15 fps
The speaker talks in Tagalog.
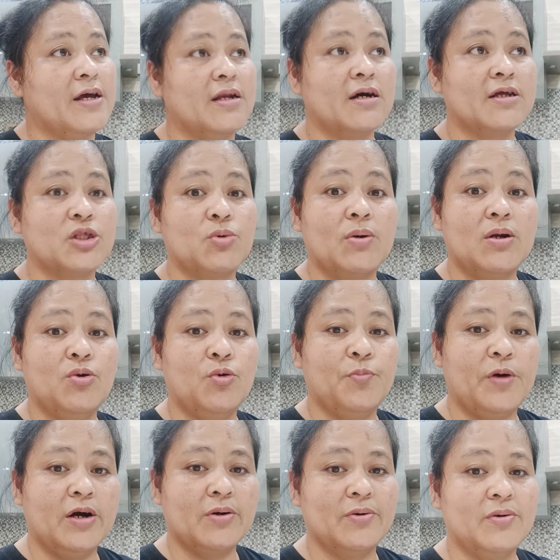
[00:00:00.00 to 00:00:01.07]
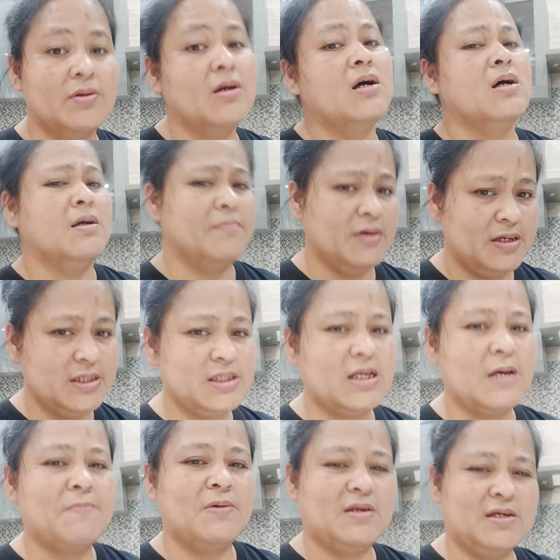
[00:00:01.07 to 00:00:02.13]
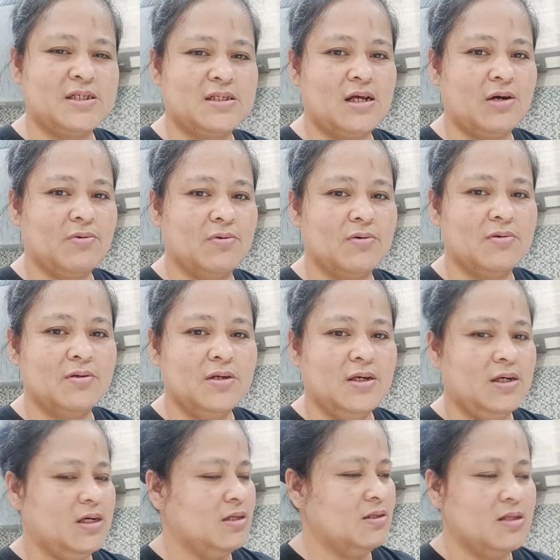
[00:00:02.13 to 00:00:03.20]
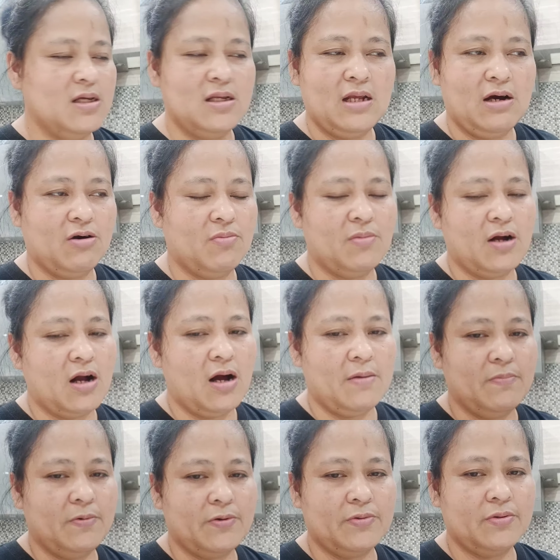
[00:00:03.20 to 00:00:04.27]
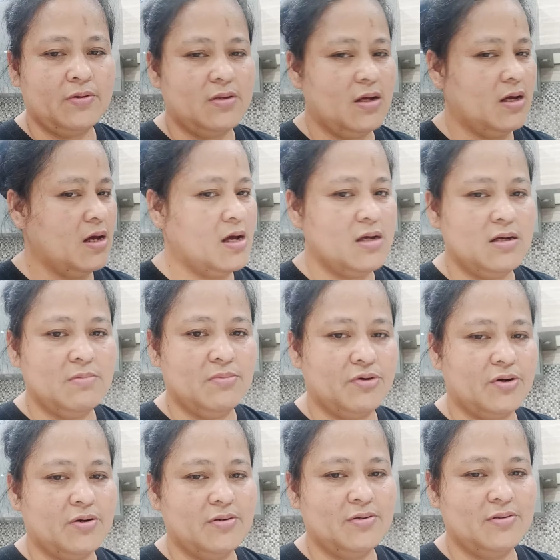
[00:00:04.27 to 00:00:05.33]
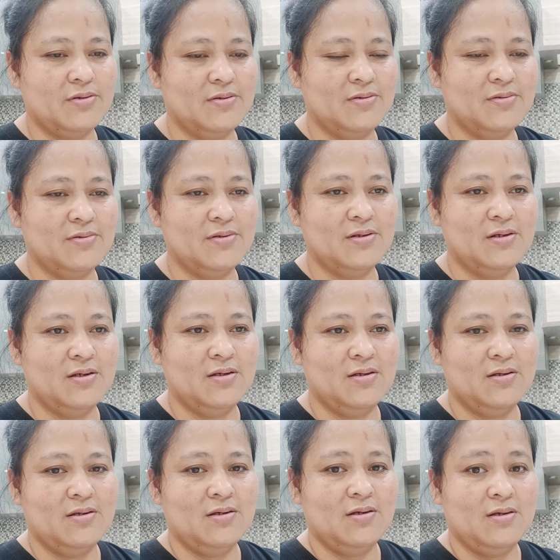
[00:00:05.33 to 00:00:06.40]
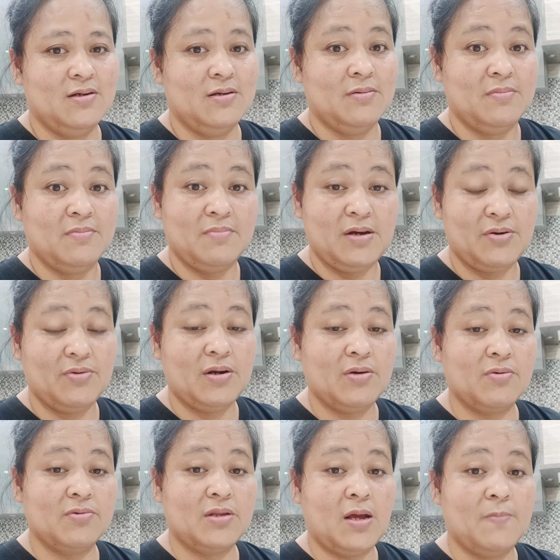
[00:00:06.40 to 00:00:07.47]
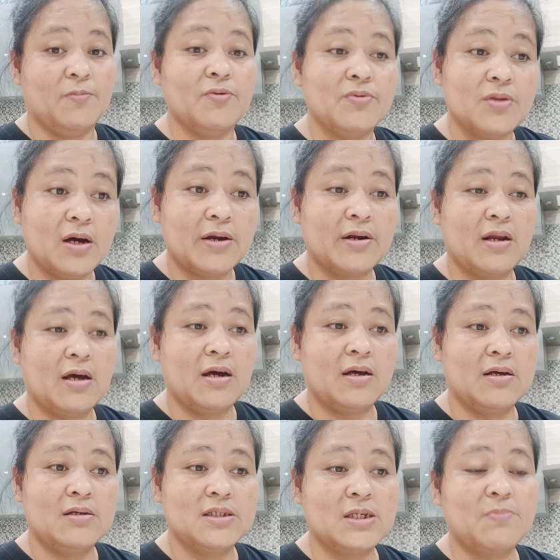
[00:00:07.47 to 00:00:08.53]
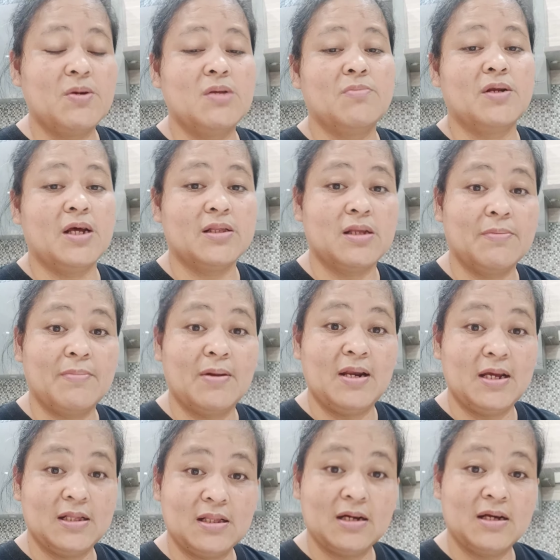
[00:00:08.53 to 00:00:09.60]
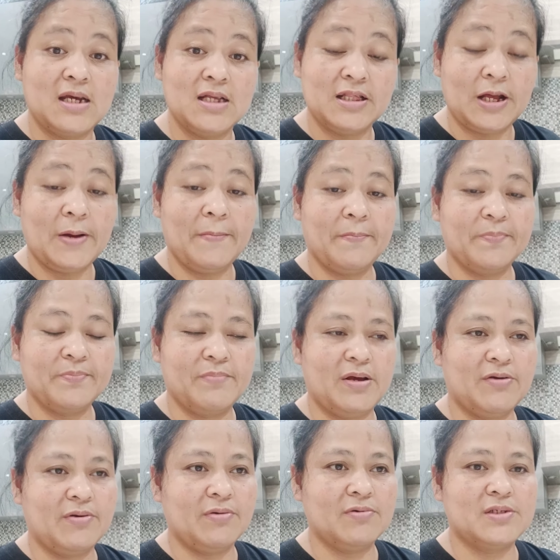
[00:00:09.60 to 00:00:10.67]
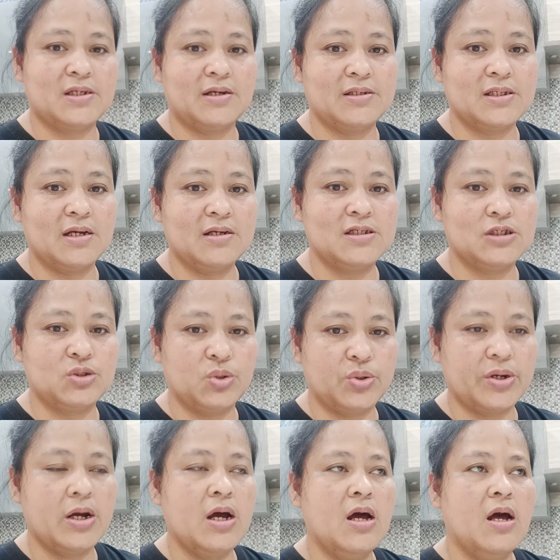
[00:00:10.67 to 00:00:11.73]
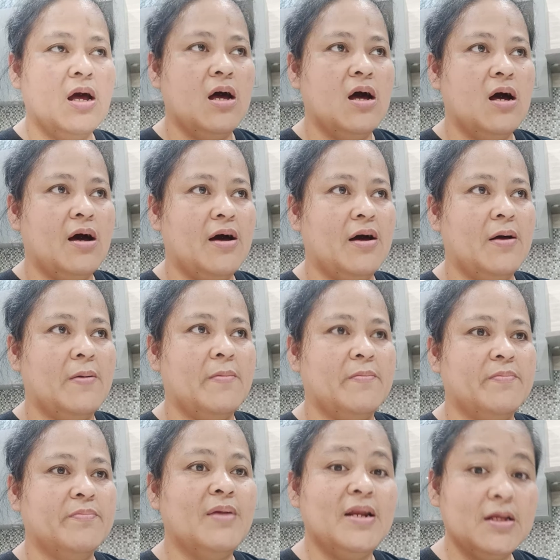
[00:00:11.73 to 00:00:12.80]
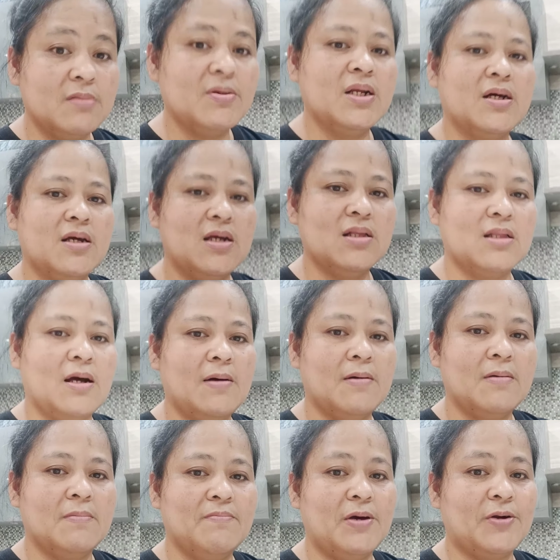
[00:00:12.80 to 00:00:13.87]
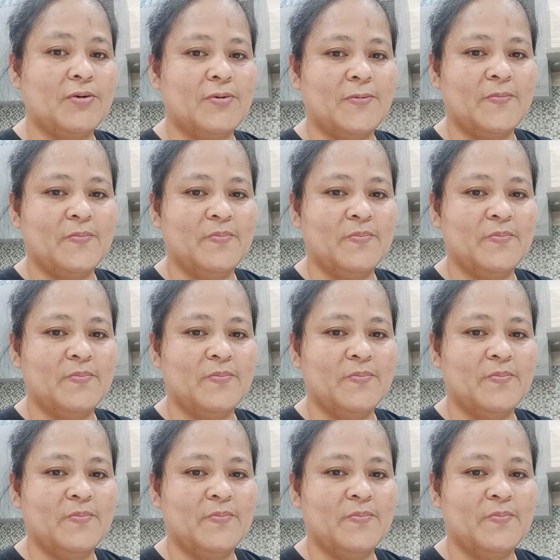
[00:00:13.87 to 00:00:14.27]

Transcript: ng katawang lupa ko, mag-stay Pinas na ako. Hindi na ako mag-abroad anymore meron akong naipundar na sabihin man natin maliit ang kita, meron ako sari-sari store, uh, maliit man ang kita, pero